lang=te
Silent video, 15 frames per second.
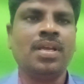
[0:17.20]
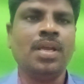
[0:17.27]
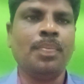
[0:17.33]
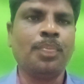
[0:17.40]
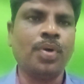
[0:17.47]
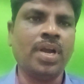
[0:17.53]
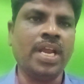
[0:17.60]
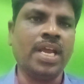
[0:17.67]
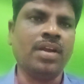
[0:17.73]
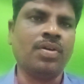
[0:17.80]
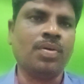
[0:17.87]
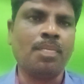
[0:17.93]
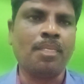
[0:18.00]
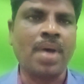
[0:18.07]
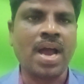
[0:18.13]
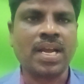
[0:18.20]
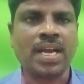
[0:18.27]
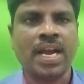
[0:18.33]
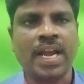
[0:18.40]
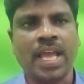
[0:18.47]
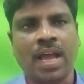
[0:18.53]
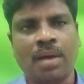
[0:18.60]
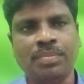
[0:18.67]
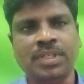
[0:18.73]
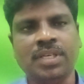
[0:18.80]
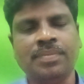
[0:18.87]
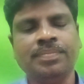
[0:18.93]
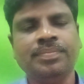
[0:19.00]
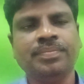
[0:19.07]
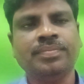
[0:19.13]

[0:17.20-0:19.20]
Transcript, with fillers: ఇప్పుడు నేను మాట్లాడే అంశం